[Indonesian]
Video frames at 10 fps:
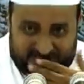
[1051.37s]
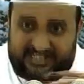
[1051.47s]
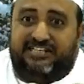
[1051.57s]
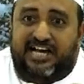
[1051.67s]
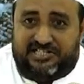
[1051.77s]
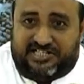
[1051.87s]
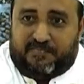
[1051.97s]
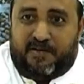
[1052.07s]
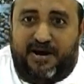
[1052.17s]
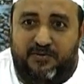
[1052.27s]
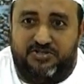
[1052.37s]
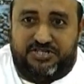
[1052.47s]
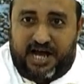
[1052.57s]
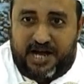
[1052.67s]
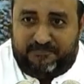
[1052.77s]
Kita sesama
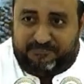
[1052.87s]
manusia